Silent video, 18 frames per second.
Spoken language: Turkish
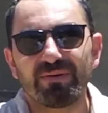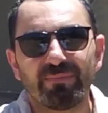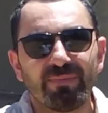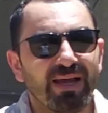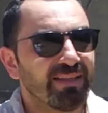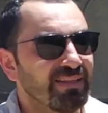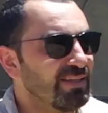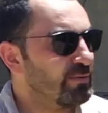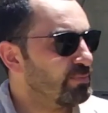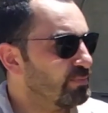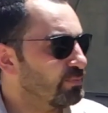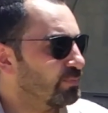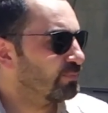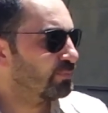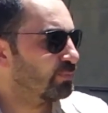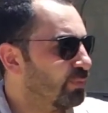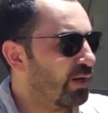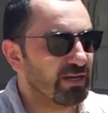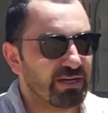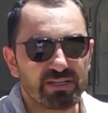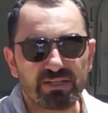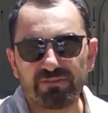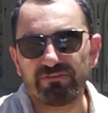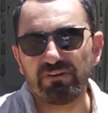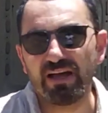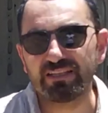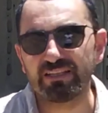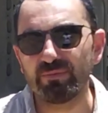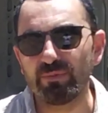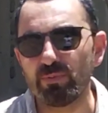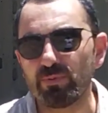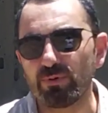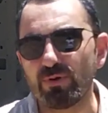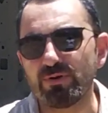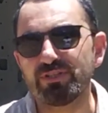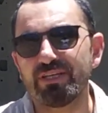Ben de bu aracı farklı bir
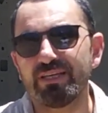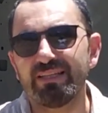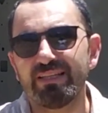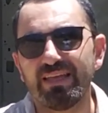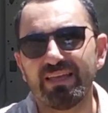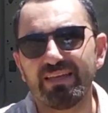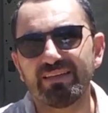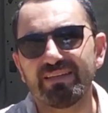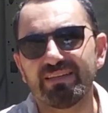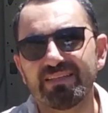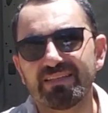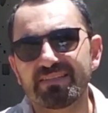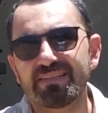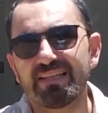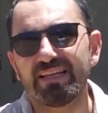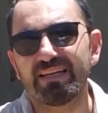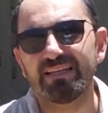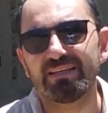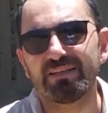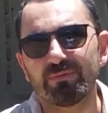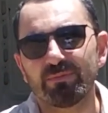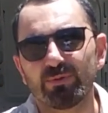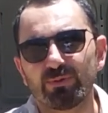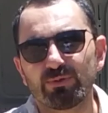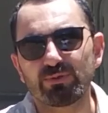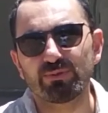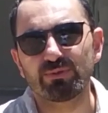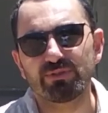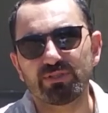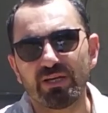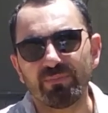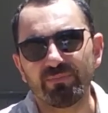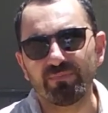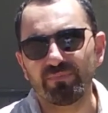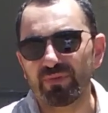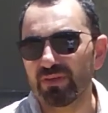projeyle e, sizlerle
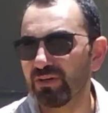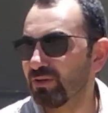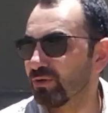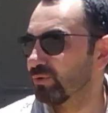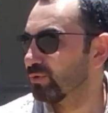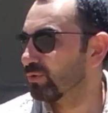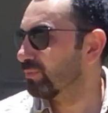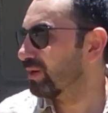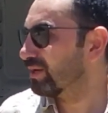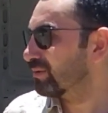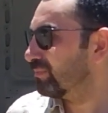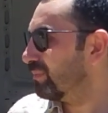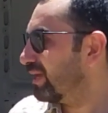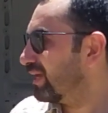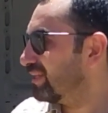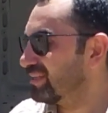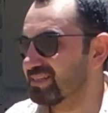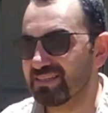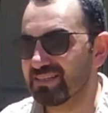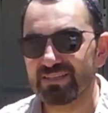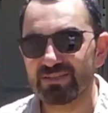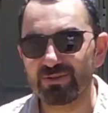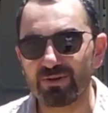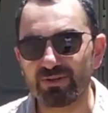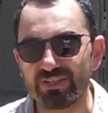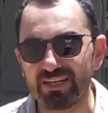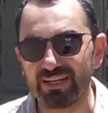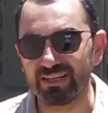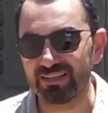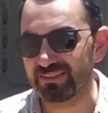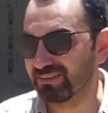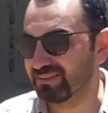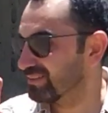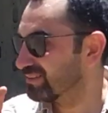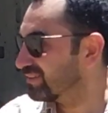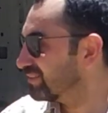buluşturacağım. Umarım beğenirsiniz.
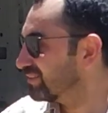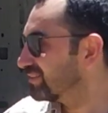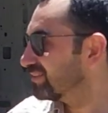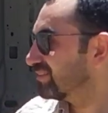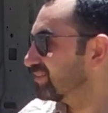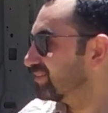Hoşçakalın.